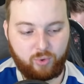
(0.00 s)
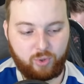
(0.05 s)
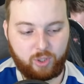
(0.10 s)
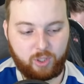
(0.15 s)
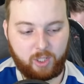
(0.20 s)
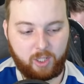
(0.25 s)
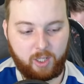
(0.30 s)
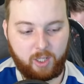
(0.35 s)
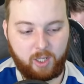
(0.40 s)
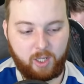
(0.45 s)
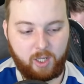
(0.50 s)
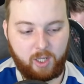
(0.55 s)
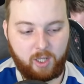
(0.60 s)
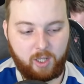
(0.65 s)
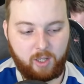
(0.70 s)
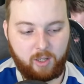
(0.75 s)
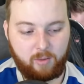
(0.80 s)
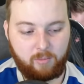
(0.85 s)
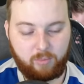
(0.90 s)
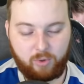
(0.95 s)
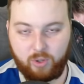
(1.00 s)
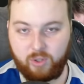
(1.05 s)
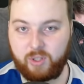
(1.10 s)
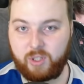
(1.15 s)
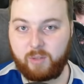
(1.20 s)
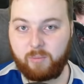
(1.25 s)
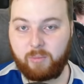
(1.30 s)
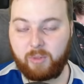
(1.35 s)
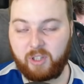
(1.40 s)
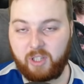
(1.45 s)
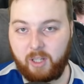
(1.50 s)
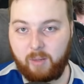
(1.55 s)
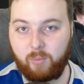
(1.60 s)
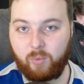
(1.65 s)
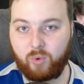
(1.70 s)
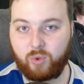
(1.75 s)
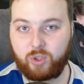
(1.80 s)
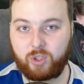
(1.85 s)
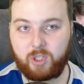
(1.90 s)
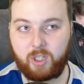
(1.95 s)
что... Просто
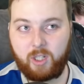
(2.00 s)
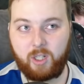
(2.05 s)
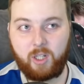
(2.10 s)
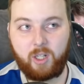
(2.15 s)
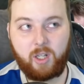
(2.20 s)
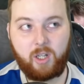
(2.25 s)
потому что...